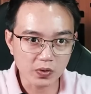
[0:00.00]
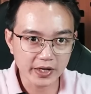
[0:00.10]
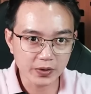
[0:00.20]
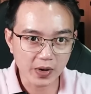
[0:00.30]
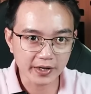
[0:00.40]

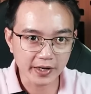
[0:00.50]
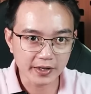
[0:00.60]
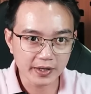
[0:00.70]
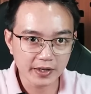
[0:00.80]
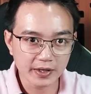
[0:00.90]
kỳ quặc này,
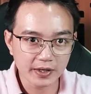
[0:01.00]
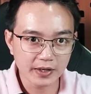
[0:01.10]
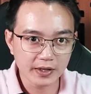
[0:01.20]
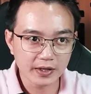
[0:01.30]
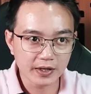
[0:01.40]

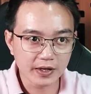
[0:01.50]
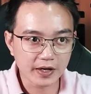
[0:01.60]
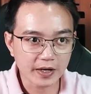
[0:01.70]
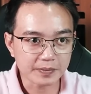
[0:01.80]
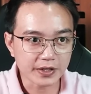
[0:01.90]

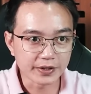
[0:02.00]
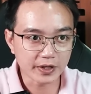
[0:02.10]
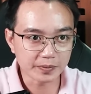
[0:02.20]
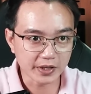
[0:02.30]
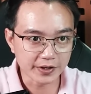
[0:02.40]
Nam Cường
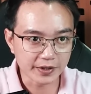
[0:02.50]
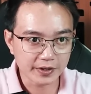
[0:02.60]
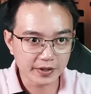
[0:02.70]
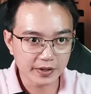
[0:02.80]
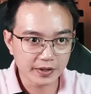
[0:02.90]
không nhịn được
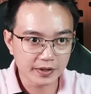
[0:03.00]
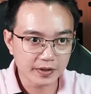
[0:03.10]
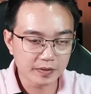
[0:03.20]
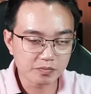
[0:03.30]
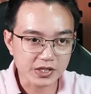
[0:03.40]

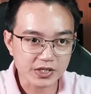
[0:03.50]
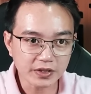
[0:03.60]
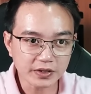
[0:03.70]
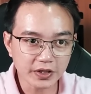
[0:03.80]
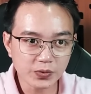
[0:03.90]
mà sấn
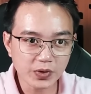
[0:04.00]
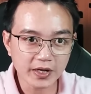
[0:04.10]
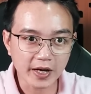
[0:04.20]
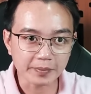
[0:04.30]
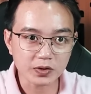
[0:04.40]
tới quyết
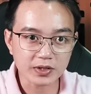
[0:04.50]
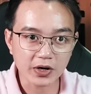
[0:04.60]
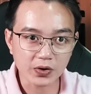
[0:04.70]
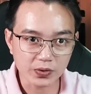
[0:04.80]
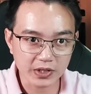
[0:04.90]
làm cho ra
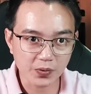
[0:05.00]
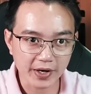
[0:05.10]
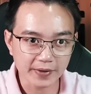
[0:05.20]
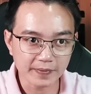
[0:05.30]
ngu ra khoai.